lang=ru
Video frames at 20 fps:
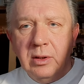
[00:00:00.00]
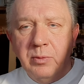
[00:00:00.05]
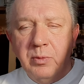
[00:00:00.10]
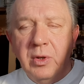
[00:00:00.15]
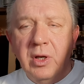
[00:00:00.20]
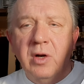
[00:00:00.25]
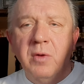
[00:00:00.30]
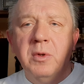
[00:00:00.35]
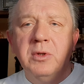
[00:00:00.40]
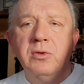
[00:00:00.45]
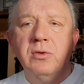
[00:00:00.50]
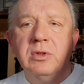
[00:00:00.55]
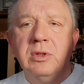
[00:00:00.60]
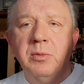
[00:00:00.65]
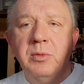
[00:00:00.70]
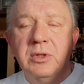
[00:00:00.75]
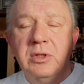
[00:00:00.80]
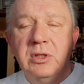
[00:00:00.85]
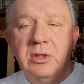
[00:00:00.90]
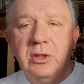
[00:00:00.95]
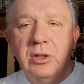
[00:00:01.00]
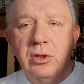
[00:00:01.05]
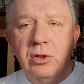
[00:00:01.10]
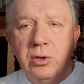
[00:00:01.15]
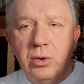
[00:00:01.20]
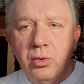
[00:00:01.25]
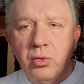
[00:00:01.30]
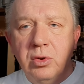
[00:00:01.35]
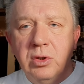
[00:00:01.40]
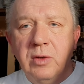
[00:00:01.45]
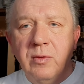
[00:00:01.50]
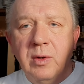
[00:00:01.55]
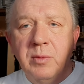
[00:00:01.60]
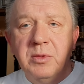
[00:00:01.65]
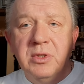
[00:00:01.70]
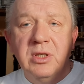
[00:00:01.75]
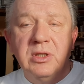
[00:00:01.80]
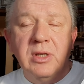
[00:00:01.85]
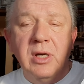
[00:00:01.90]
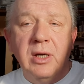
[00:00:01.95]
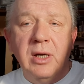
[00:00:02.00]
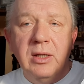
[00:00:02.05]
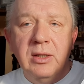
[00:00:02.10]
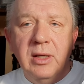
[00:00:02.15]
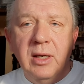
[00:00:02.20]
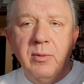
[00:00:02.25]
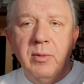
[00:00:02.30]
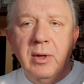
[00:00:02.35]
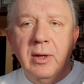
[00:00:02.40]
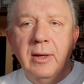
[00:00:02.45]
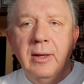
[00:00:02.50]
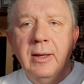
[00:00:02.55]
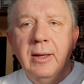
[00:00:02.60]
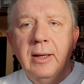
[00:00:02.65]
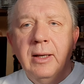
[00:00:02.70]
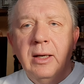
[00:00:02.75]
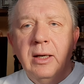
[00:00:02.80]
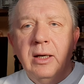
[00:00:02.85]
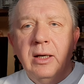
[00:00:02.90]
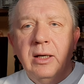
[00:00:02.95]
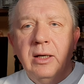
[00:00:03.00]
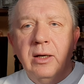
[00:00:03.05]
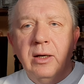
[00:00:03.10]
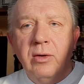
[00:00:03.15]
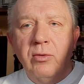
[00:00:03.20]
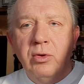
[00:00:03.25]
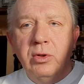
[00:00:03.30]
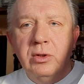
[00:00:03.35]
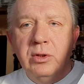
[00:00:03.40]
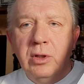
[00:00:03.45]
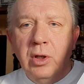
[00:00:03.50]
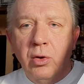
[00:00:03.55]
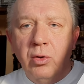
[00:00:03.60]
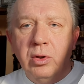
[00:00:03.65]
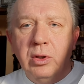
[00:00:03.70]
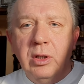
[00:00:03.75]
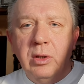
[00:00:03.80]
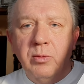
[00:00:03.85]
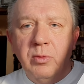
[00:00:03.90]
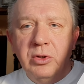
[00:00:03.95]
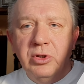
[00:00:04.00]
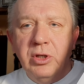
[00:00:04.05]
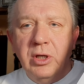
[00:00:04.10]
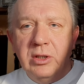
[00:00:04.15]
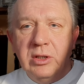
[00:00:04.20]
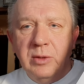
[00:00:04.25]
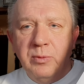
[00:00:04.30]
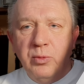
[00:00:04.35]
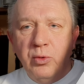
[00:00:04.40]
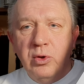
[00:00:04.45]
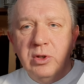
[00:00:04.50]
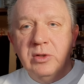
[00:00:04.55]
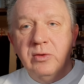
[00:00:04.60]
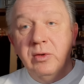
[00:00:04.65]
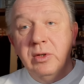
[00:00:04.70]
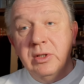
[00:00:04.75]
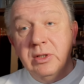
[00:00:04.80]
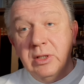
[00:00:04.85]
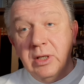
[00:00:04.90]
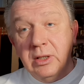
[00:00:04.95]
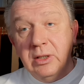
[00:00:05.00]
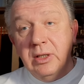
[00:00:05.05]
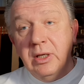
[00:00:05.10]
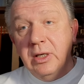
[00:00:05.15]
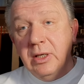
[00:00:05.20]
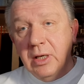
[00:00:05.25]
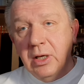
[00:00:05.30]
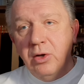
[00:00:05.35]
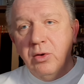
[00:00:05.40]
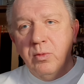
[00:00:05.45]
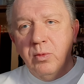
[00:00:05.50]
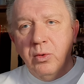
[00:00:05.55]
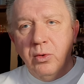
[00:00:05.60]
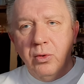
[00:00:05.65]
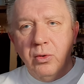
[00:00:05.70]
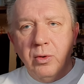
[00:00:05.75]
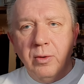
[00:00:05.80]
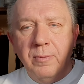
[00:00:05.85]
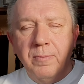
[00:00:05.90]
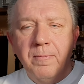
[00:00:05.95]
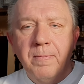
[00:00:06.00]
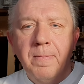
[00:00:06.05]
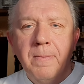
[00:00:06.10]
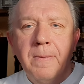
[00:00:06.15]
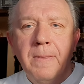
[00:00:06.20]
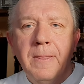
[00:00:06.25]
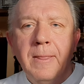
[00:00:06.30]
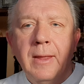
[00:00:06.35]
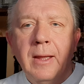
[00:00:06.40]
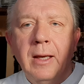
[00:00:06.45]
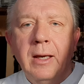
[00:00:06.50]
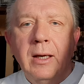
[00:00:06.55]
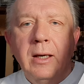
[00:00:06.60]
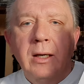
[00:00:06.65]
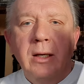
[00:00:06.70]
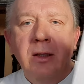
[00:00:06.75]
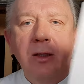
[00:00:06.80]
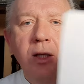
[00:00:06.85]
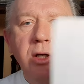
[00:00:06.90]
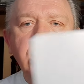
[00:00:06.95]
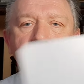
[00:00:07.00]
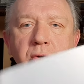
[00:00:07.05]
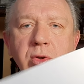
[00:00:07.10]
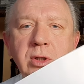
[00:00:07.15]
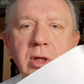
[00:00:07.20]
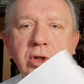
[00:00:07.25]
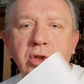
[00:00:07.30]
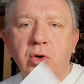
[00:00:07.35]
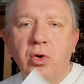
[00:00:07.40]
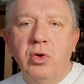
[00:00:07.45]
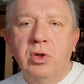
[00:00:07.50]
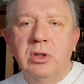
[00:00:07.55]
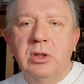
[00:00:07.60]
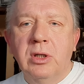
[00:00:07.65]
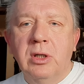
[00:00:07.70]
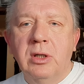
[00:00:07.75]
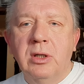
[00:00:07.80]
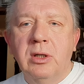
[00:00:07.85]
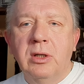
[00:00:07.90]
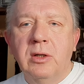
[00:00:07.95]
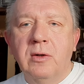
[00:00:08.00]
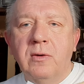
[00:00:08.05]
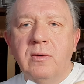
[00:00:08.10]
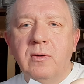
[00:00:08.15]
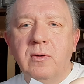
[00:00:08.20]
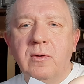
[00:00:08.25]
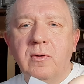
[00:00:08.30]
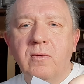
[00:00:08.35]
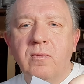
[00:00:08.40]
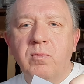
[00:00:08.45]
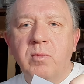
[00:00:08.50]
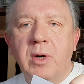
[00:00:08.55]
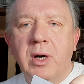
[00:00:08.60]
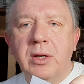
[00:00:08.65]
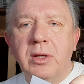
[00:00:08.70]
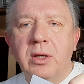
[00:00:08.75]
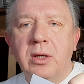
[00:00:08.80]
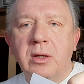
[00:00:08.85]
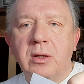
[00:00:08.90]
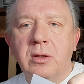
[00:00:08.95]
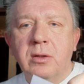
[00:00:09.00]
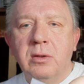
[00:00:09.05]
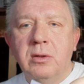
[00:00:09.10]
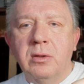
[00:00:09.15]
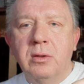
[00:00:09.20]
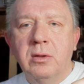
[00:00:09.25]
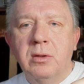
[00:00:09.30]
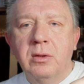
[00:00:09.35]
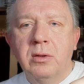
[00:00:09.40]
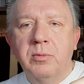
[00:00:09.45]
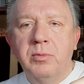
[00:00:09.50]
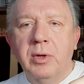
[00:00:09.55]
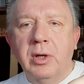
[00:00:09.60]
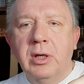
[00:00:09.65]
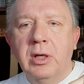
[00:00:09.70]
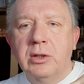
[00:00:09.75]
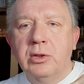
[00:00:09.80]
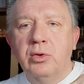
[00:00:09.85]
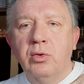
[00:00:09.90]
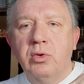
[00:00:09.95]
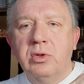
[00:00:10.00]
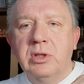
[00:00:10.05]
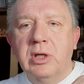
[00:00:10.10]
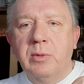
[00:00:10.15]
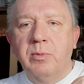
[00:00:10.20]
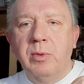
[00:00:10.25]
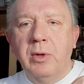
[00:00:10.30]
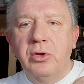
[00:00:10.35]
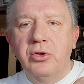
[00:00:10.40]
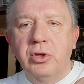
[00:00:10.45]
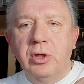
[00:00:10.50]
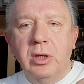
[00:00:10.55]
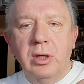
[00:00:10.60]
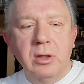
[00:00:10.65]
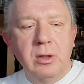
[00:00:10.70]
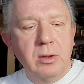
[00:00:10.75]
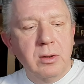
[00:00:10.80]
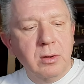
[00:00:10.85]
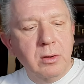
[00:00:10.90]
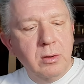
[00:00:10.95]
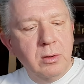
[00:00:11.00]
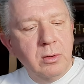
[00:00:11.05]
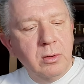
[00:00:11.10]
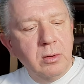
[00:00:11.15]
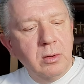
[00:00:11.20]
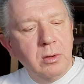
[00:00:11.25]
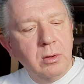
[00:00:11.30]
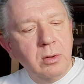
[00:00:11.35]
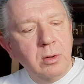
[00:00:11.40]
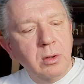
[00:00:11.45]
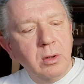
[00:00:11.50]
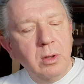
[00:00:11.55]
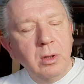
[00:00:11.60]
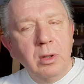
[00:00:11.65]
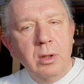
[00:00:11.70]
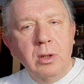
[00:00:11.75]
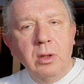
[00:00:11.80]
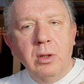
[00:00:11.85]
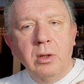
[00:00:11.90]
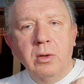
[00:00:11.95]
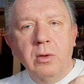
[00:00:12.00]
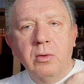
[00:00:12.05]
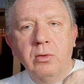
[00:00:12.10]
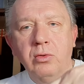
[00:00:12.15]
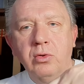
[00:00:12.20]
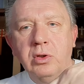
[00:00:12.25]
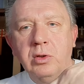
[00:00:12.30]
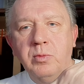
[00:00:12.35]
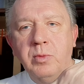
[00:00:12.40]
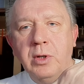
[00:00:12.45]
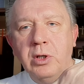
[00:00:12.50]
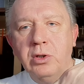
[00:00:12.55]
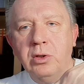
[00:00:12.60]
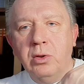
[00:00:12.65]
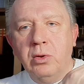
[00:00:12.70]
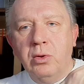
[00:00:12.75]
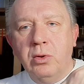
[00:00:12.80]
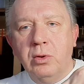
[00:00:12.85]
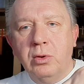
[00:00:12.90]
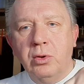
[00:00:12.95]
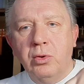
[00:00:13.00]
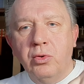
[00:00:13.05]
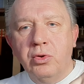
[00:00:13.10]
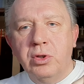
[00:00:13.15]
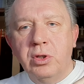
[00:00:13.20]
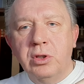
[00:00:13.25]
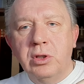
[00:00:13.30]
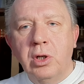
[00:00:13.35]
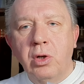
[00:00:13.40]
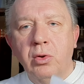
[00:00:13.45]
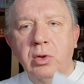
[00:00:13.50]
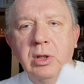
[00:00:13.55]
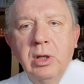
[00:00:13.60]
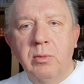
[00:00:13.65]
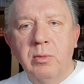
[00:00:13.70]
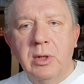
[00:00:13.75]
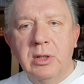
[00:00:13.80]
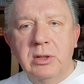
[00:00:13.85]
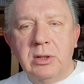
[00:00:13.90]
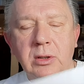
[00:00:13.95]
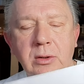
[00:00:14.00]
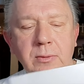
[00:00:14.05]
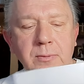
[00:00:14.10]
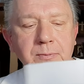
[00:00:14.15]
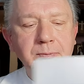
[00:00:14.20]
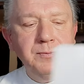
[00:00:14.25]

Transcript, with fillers: Первый Московский медицинский институт и медицинская академия. Э, вот зеленкой мы часто пользовались тогда, я люблю ее даже вот ожегся э, в бане, прикоснулся к печке. Вот уже прошло, тоже зеленкой мазал.